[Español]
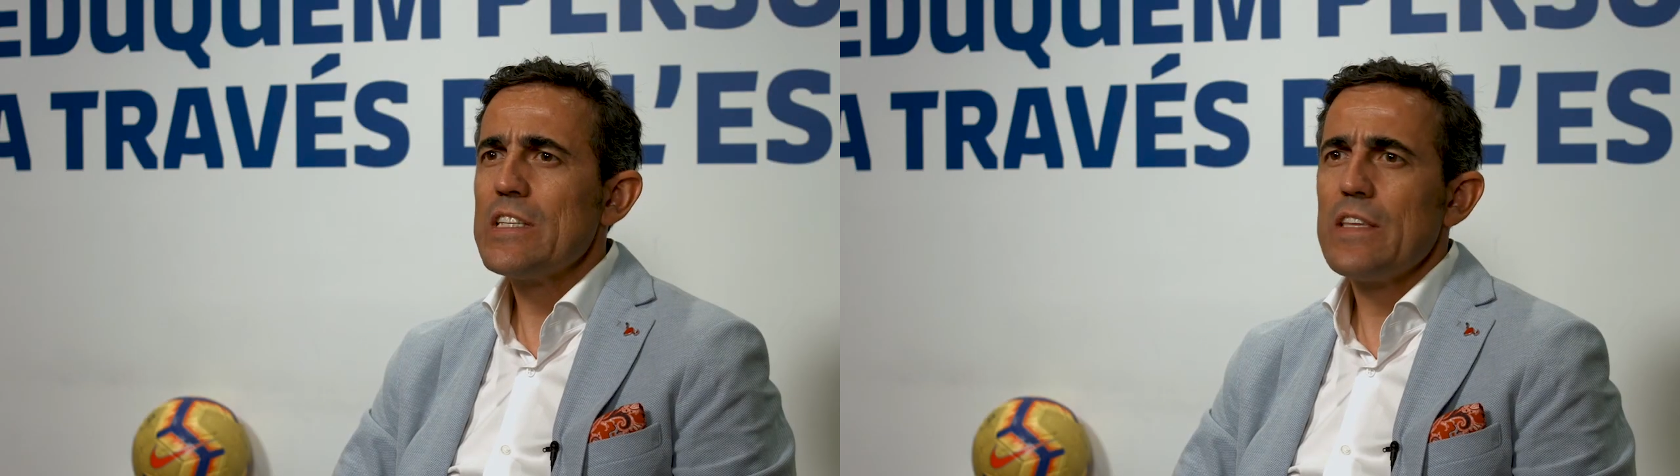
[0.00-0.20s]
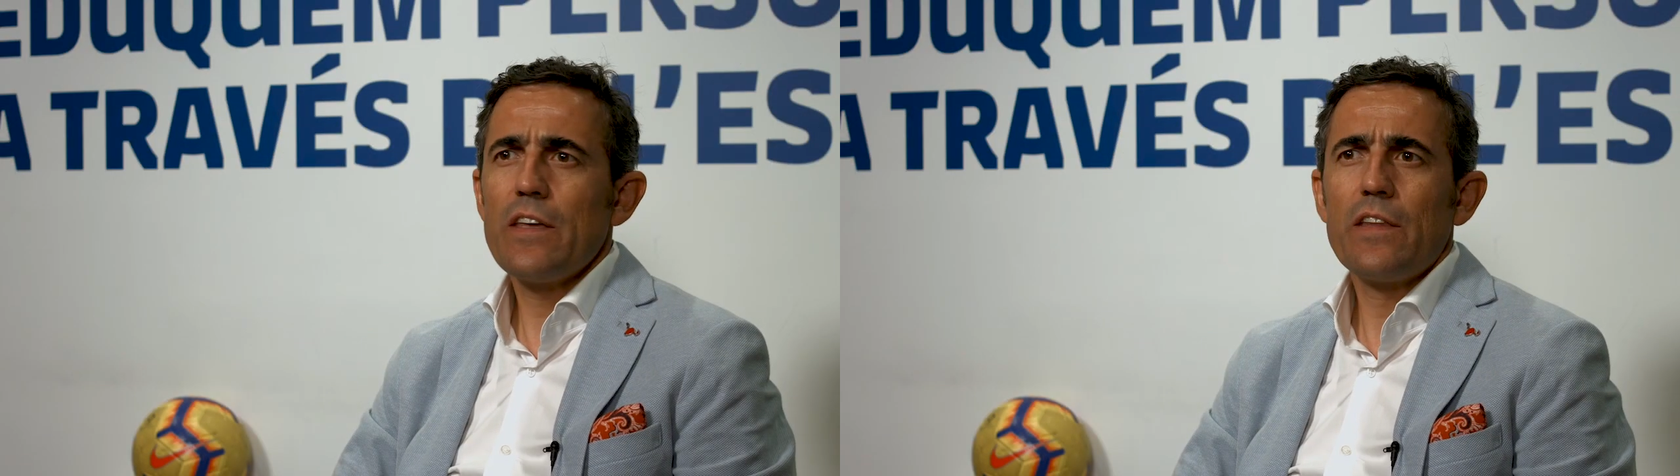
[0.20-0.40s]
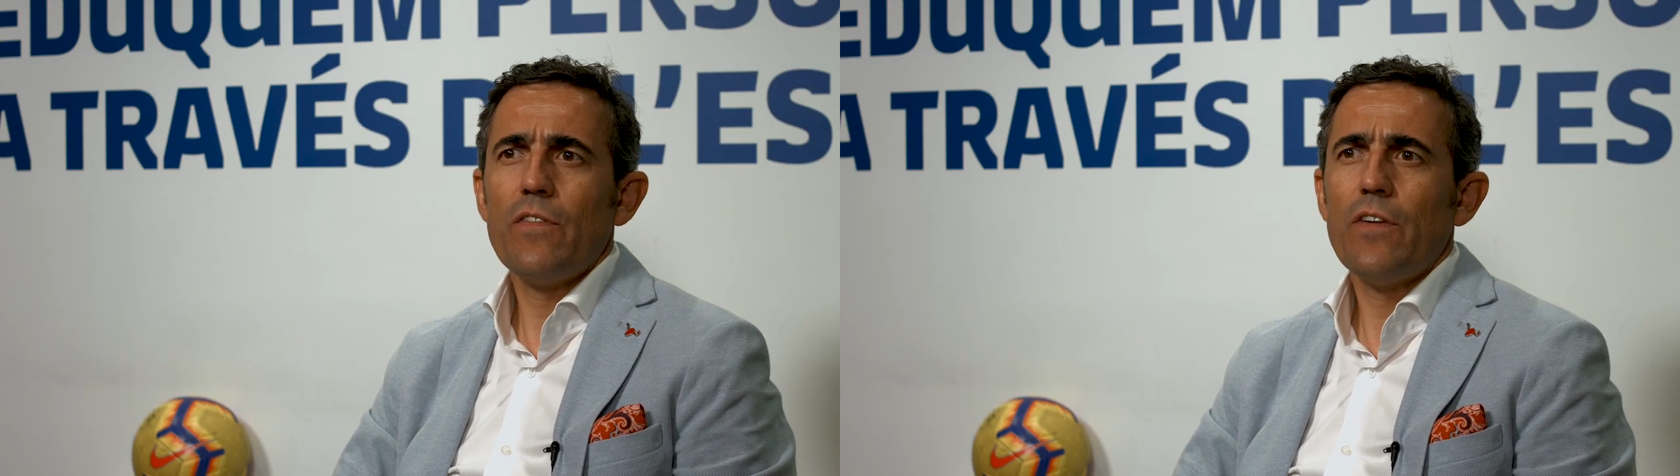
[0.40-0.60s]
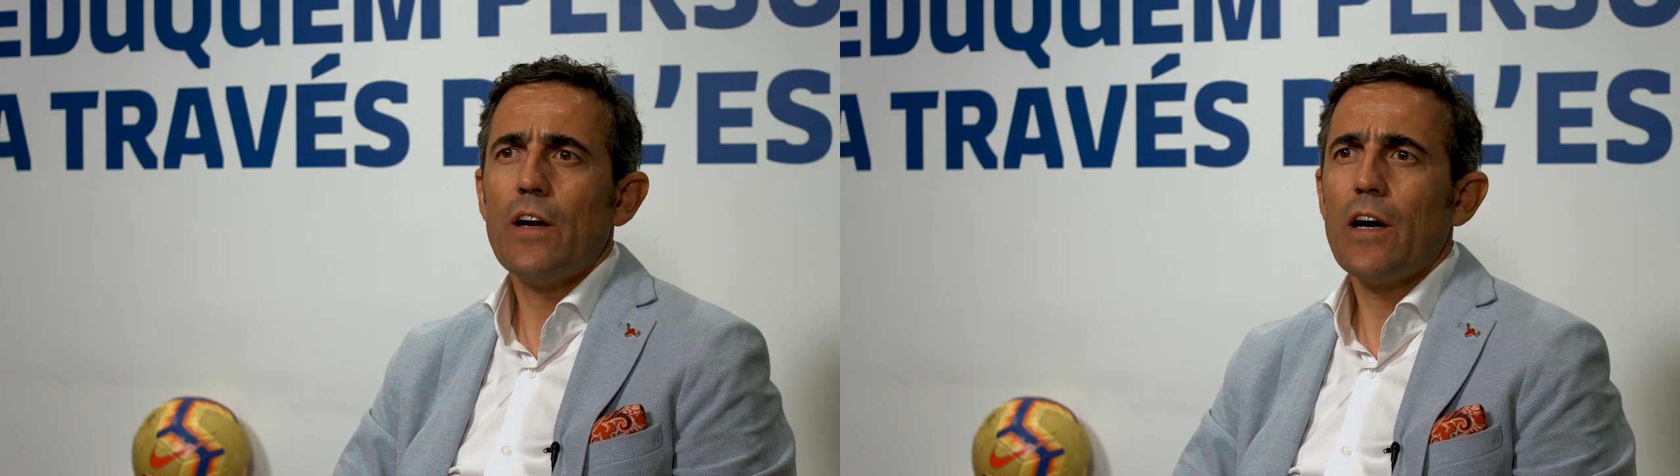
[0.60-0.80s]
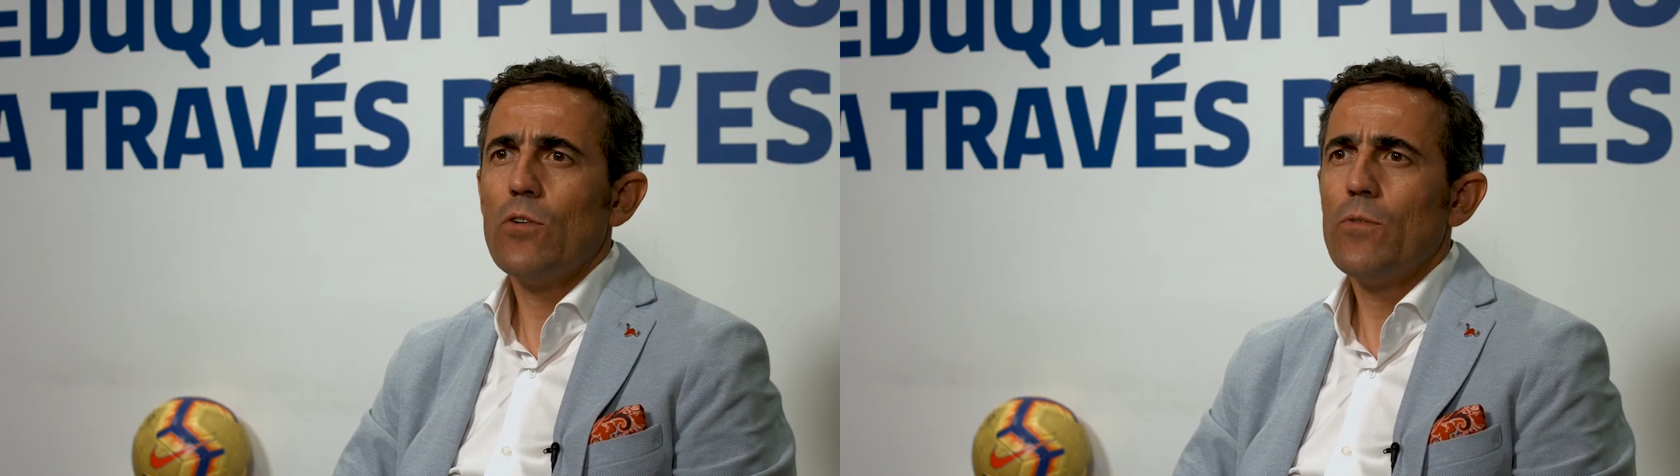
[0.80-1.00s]
este
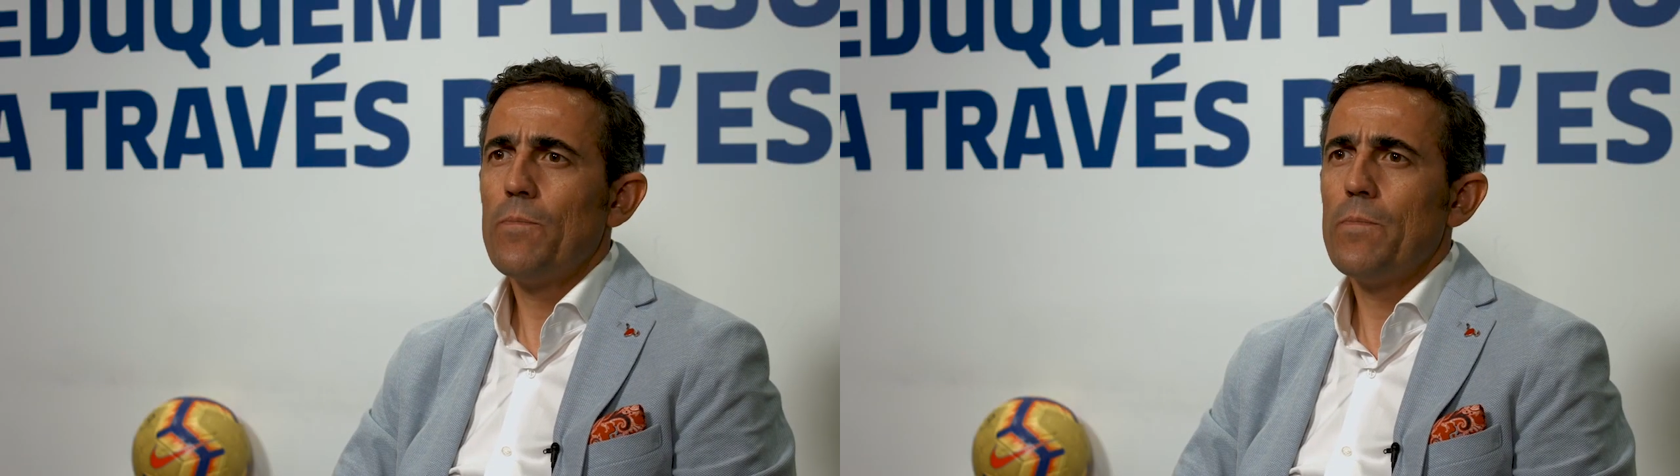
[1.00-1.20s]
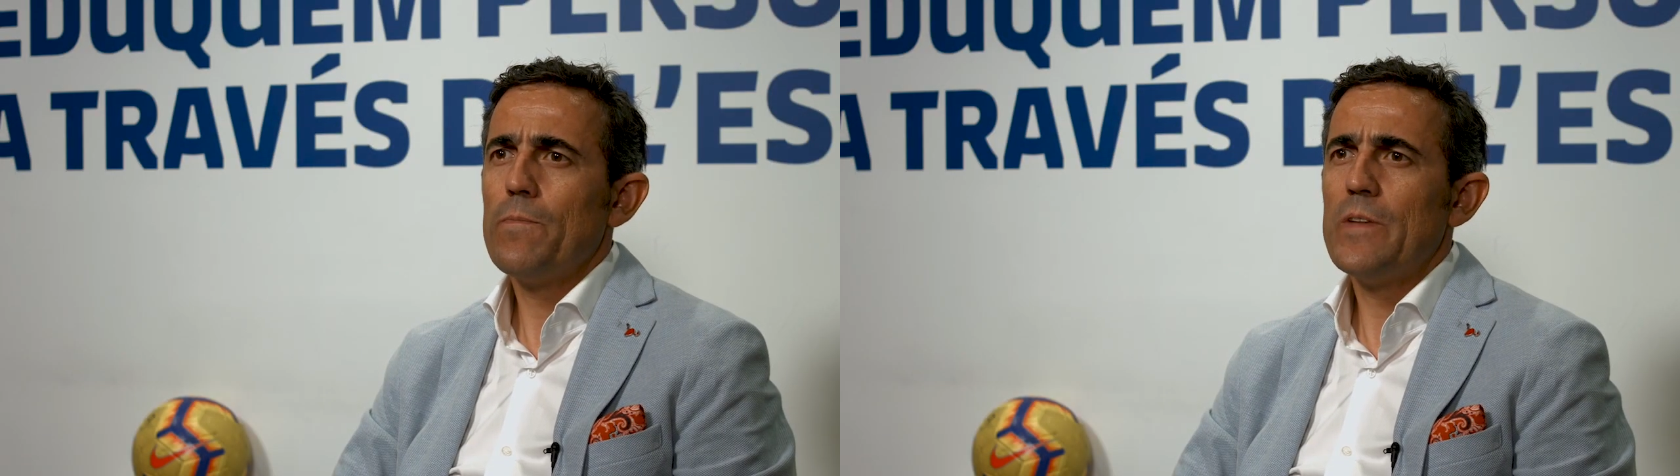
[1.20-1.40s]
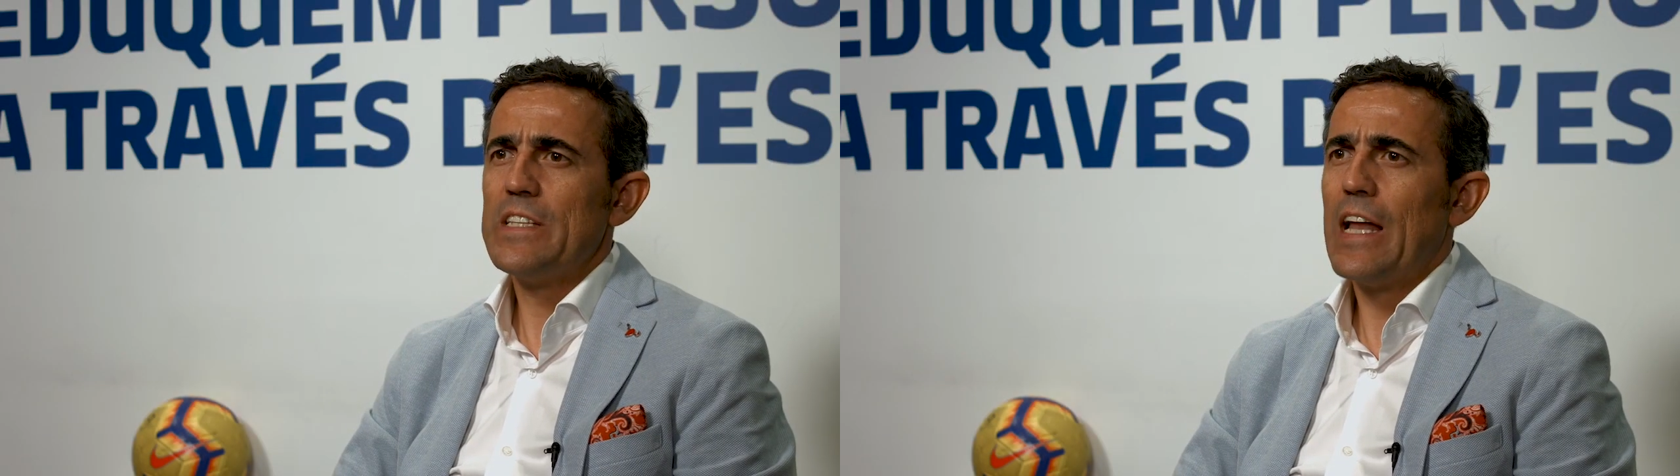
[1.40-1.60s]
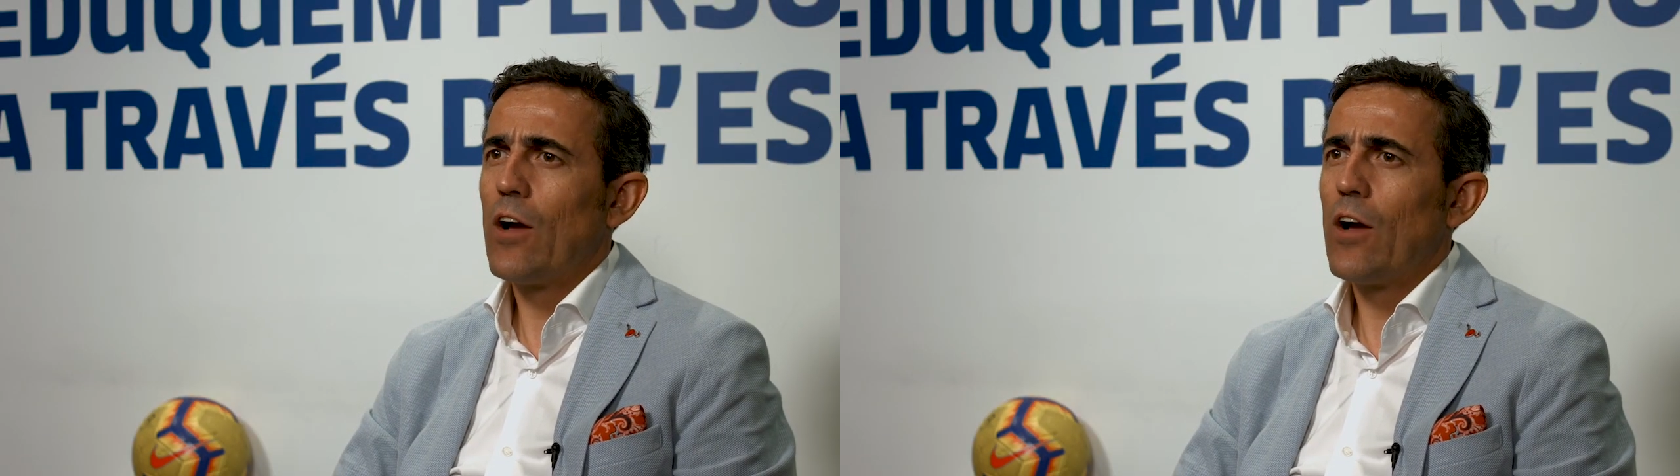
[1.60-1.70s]
certificado desde